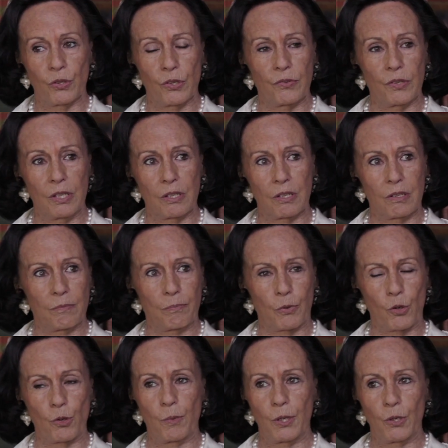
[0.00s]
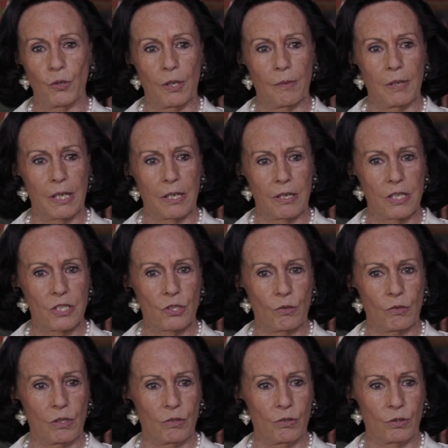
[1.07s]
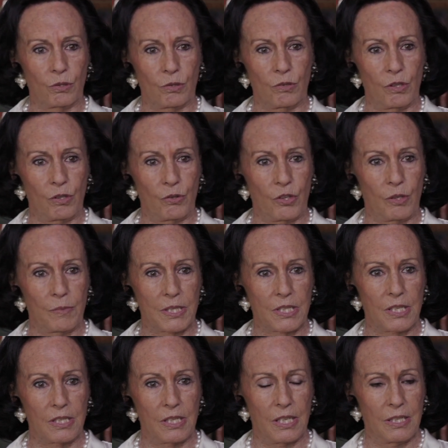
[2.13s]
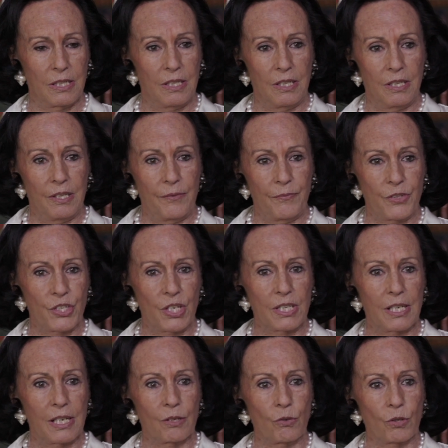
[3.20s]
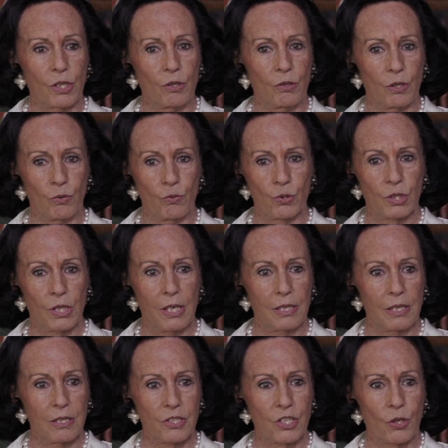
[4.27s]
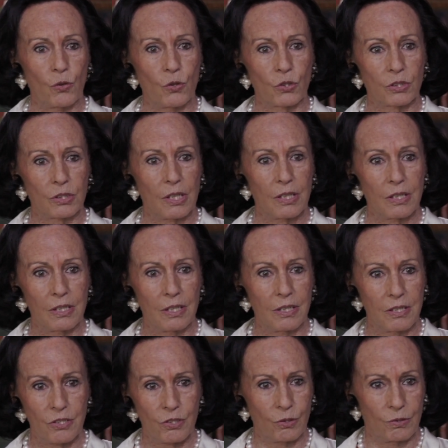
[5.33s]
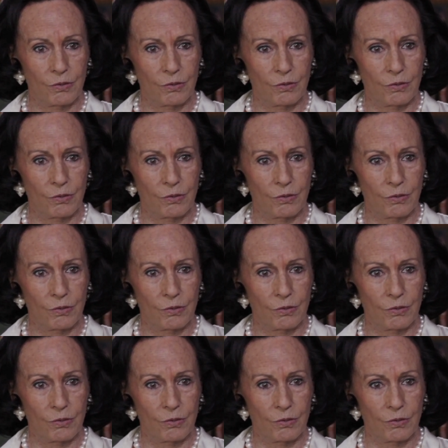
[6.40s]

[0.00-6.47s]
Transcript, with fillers: decir en el prohibido de hablar de esto, de lo otro, de lo de más allá. Si hay algo que no le gusta a alguien, se corta y listo.